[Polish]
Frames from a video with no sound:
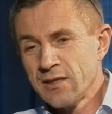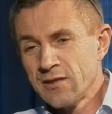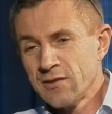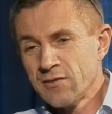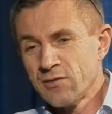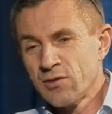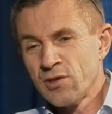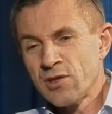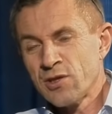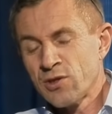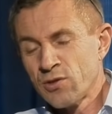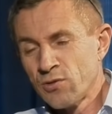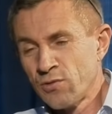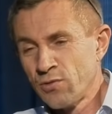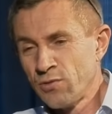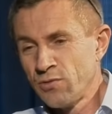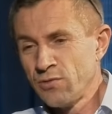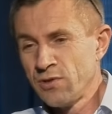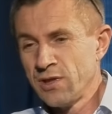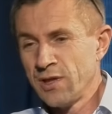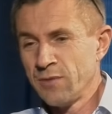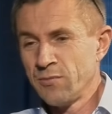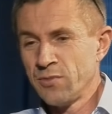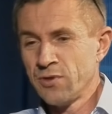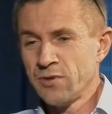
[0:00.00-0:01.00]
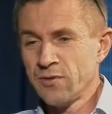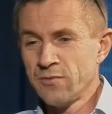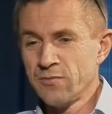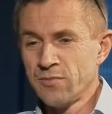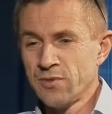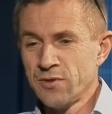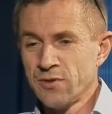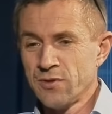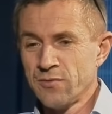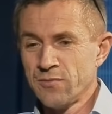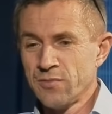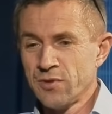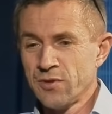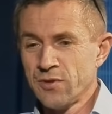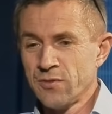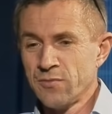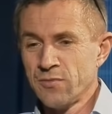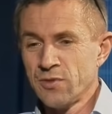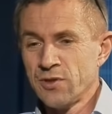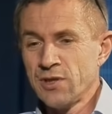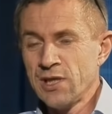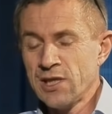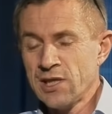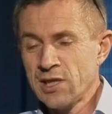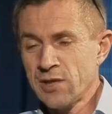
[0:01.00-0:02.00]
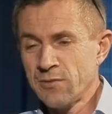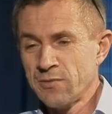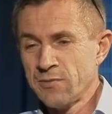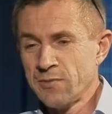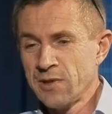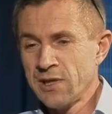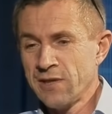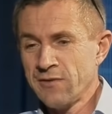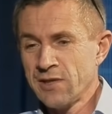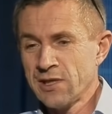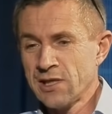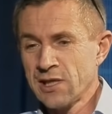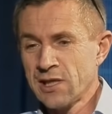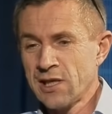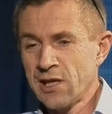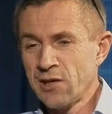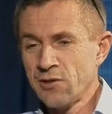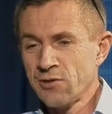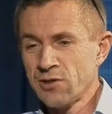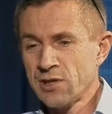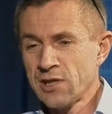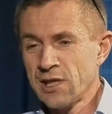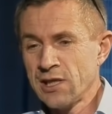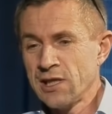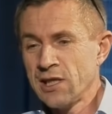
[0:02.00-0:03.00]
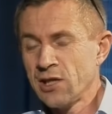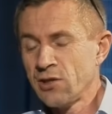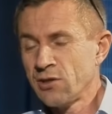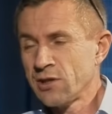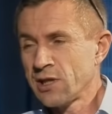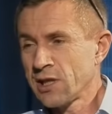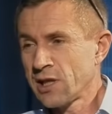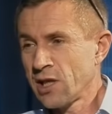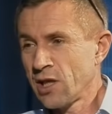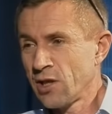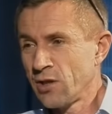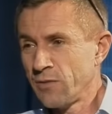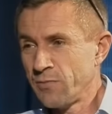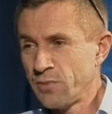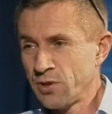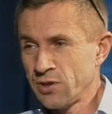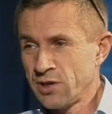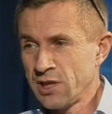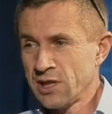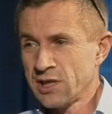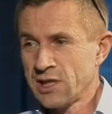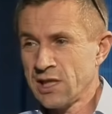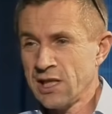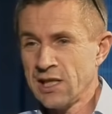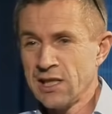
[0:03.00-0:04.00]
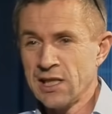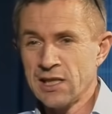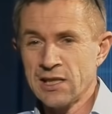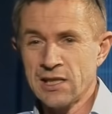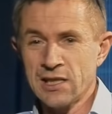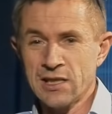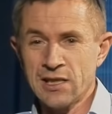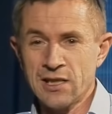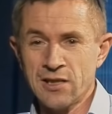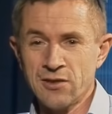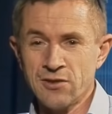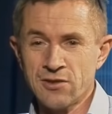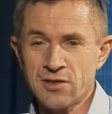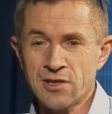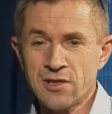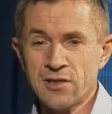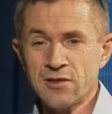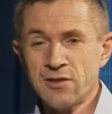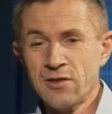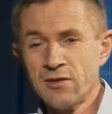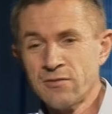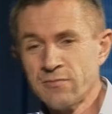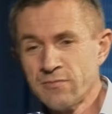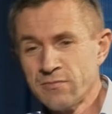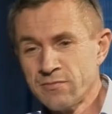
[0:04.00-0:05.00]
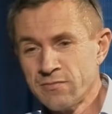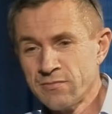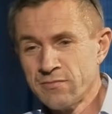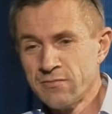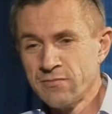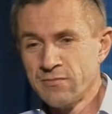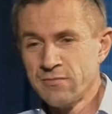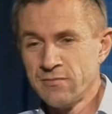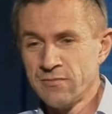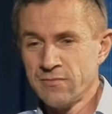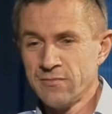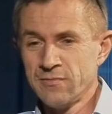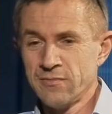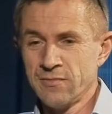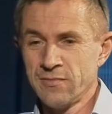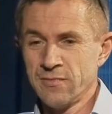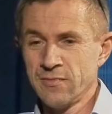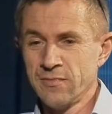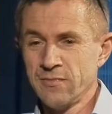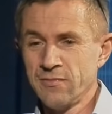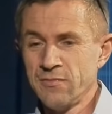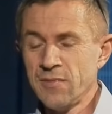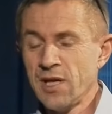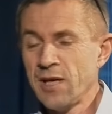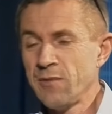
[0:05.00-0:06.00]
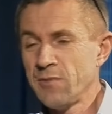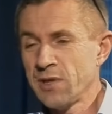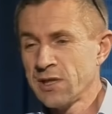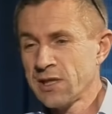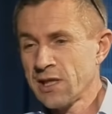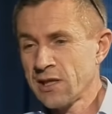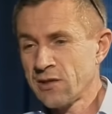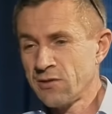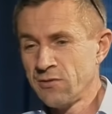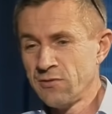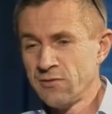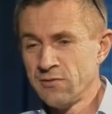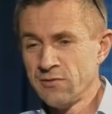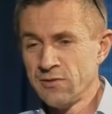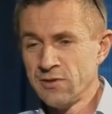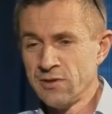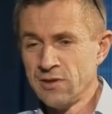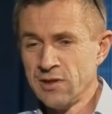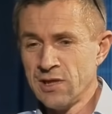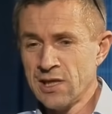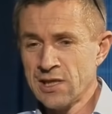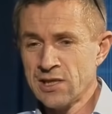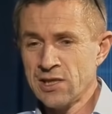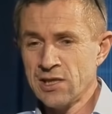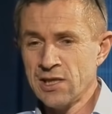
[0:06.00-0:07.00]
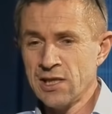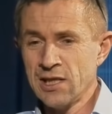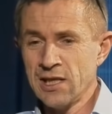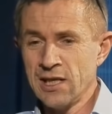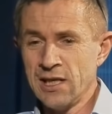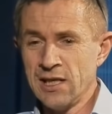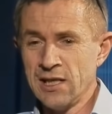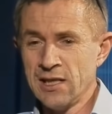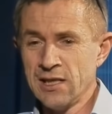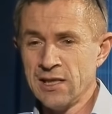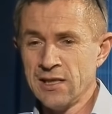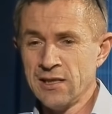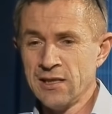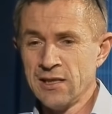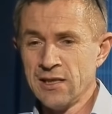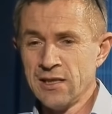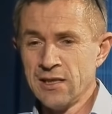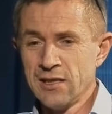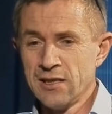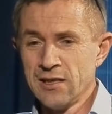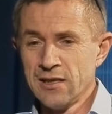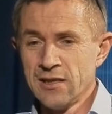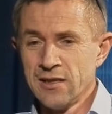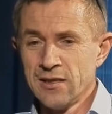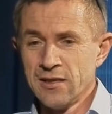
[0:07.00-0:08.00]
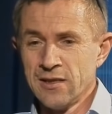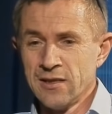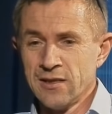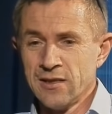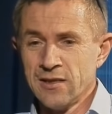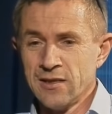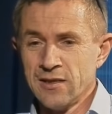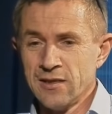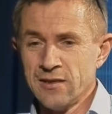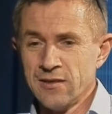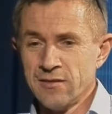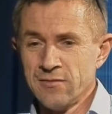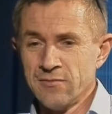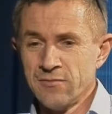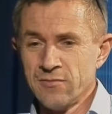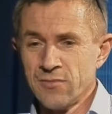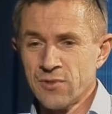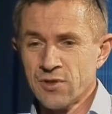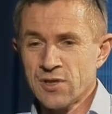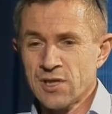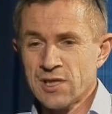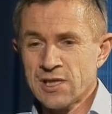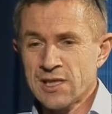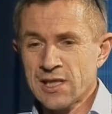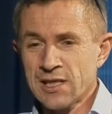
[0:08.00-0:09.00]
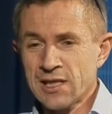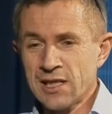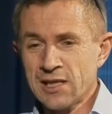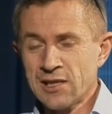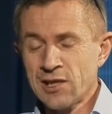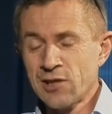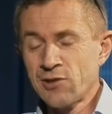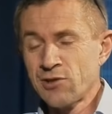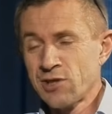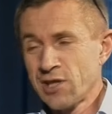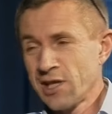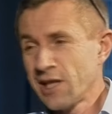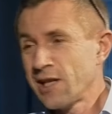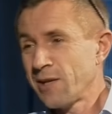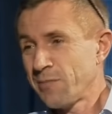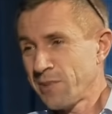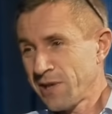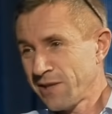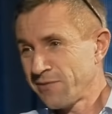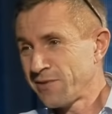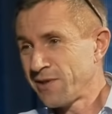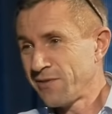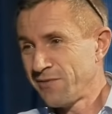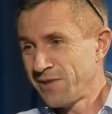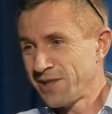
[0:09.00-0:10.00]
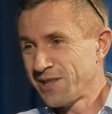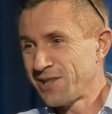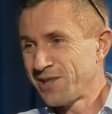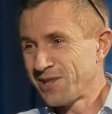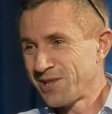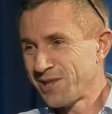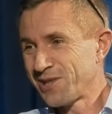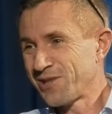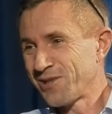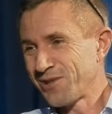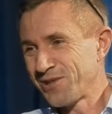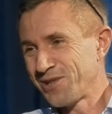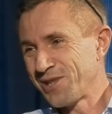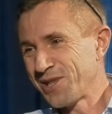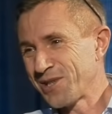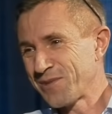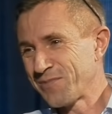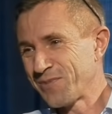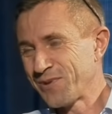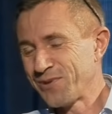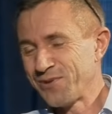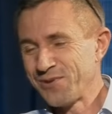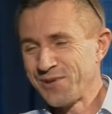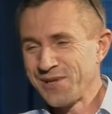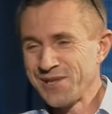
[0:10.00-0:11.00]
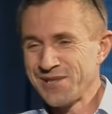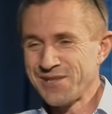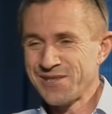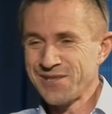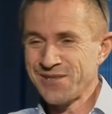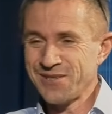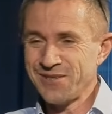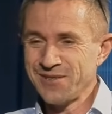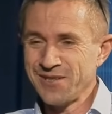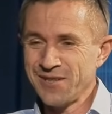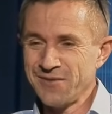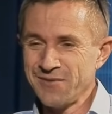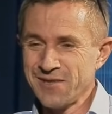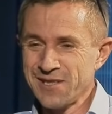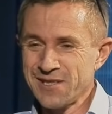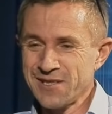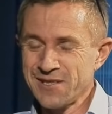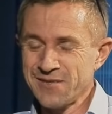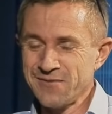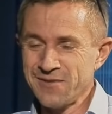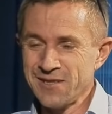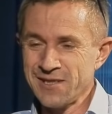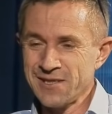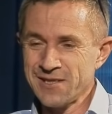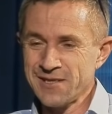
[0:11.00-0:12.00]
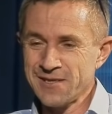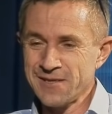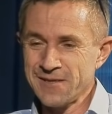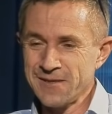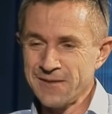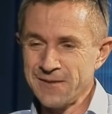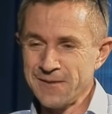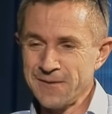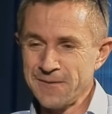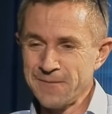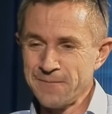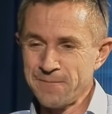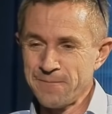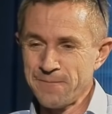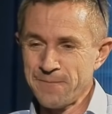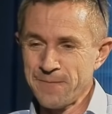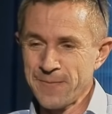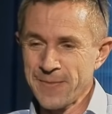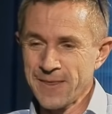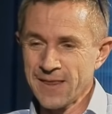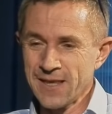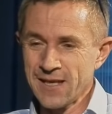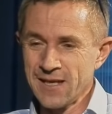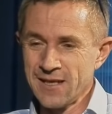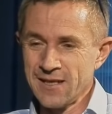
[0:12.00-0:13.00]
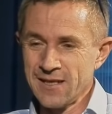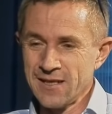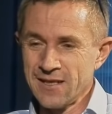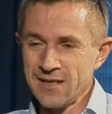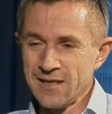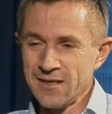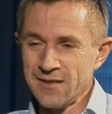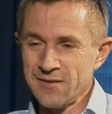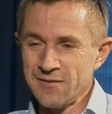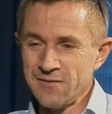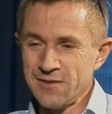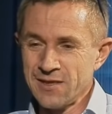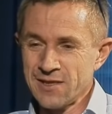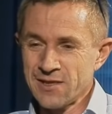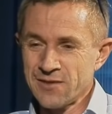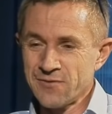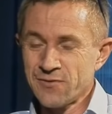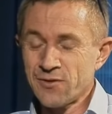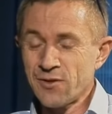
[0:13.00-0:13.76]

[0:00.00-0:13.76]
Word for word: To jest trudne, bo, bo, bo, bo nie chciałbym dawać jakiegoś taniego takiego pocieszenia, takiego, że no miejmy taką nadzieję, ale e, może jest tak dlatego, że ja naprawdę wierzę, że coś jest po drugiej stronie, więc, więc, e, więc w